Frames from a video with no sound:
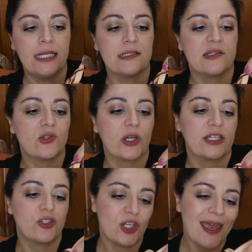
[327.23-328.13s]
nel senso
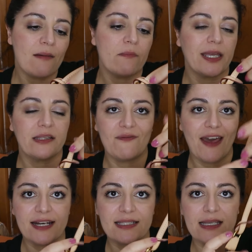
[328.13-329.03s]
che c'è ma è
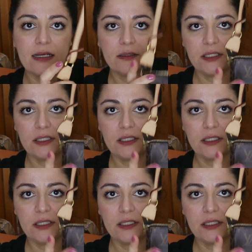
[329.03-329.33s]
diversa.